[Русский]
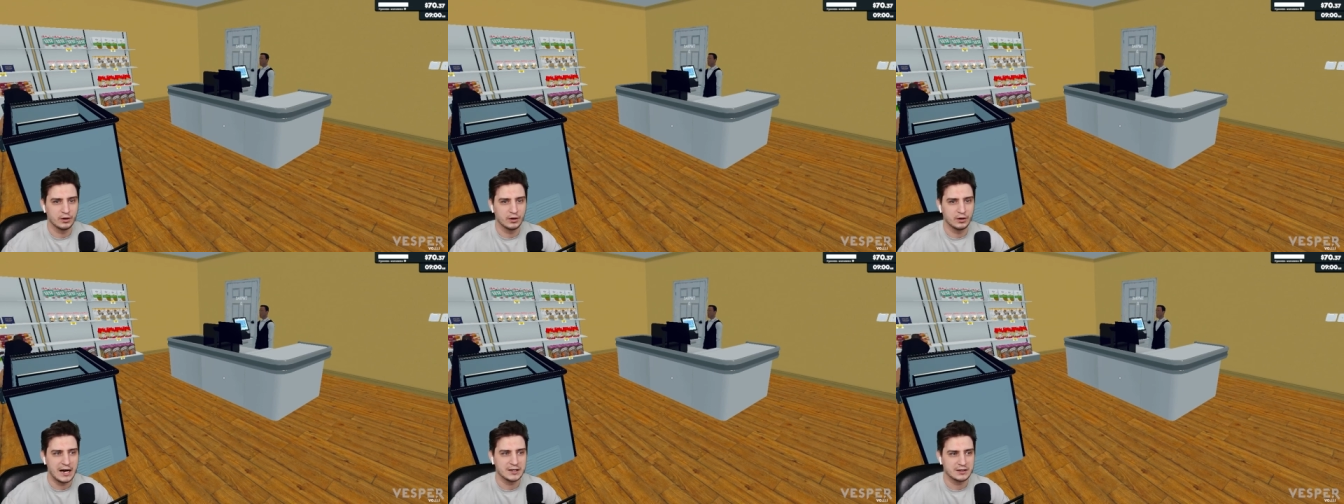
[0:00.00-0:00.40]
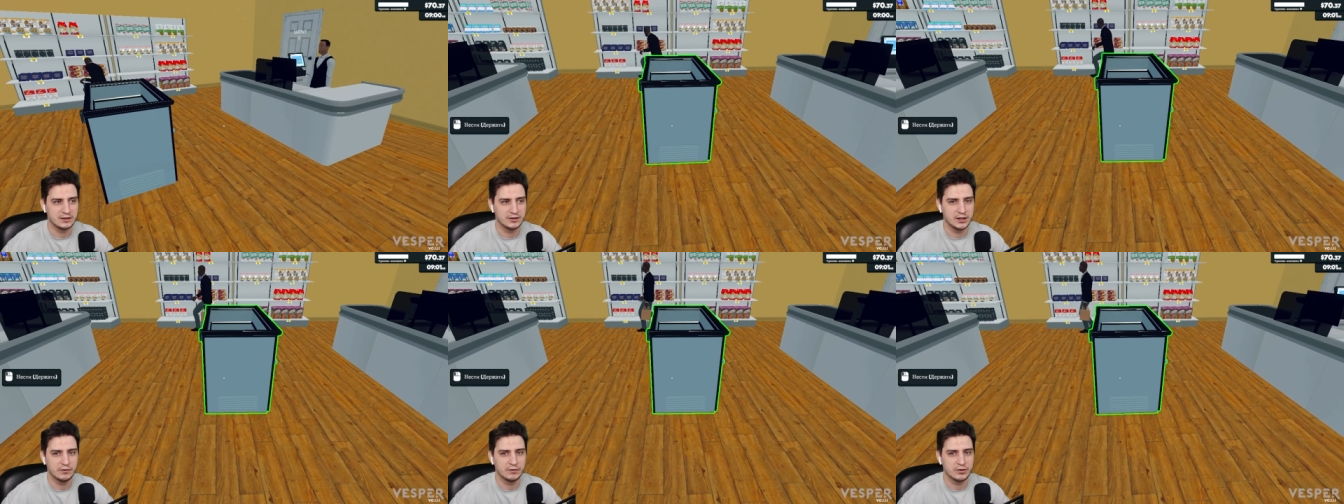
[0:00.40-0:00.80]
А если
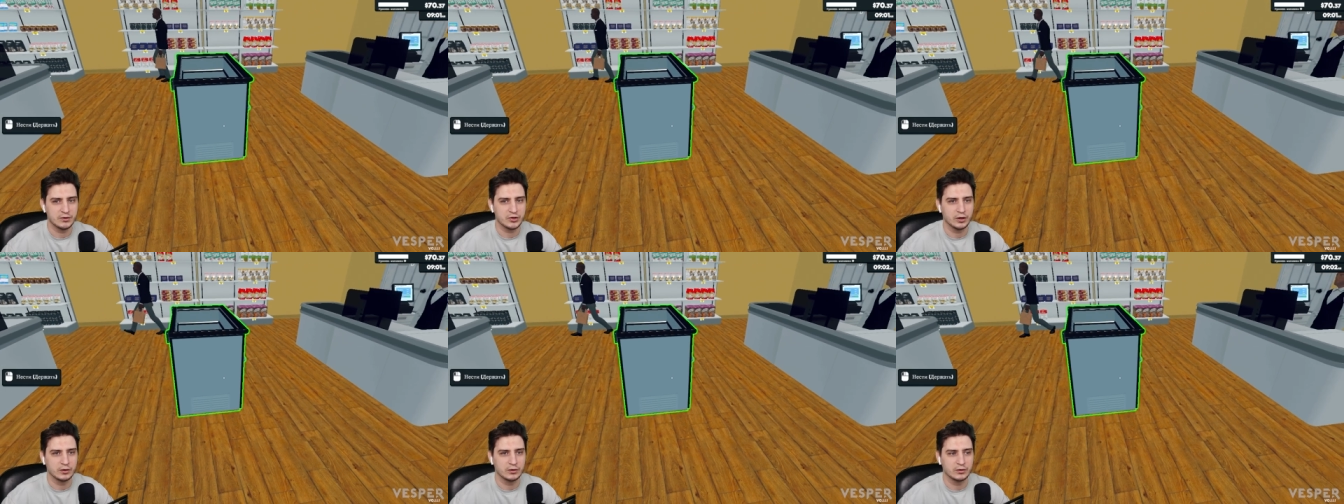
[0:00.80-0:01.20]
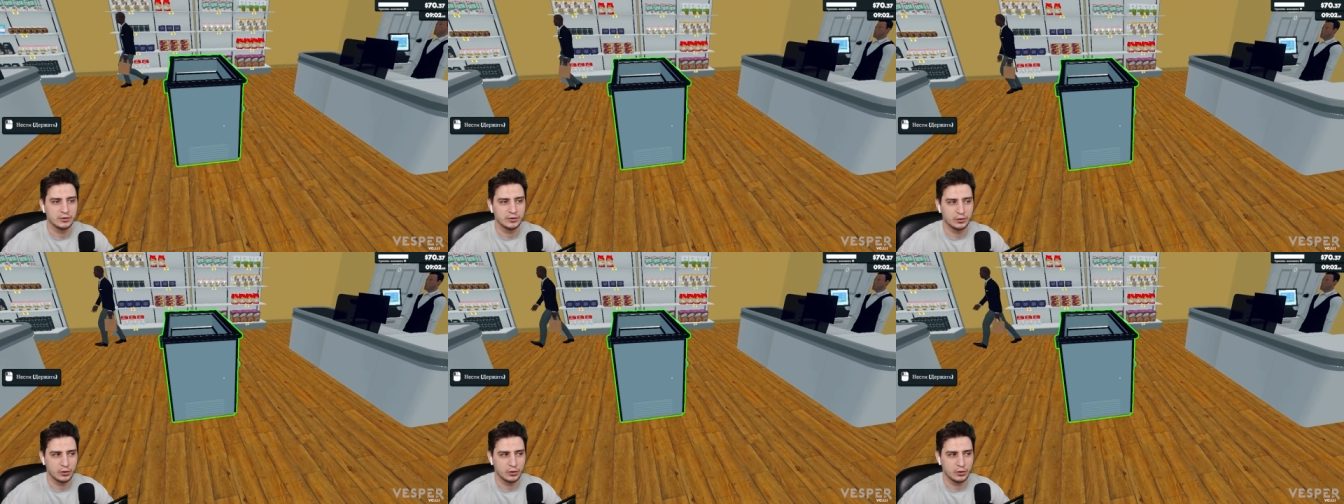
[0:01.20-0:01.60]
девочка,
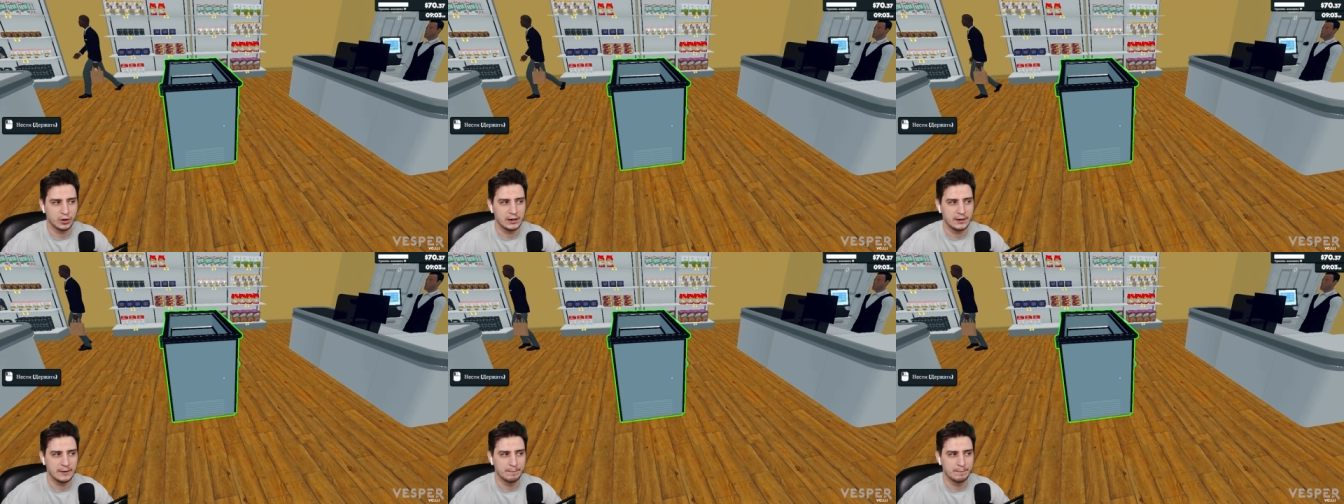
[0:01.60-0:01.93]
то Галя.